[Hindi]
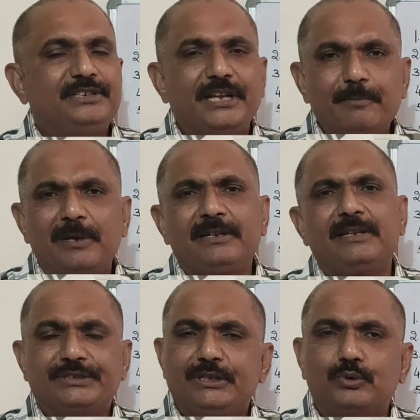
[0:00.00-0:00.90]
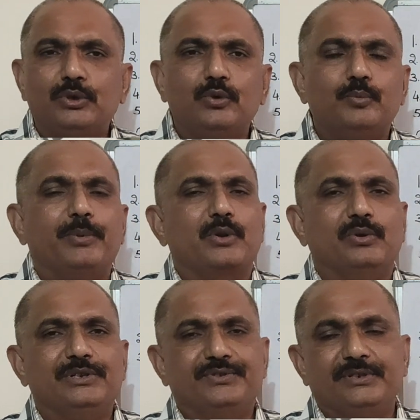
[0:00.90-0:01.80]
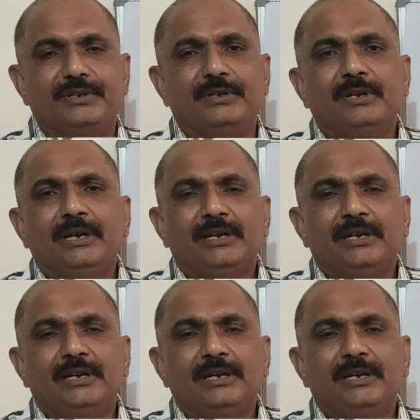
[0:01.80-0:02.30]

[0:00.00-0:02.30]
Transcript: टेबल से थोड़ी ऊपर होनी चाहिए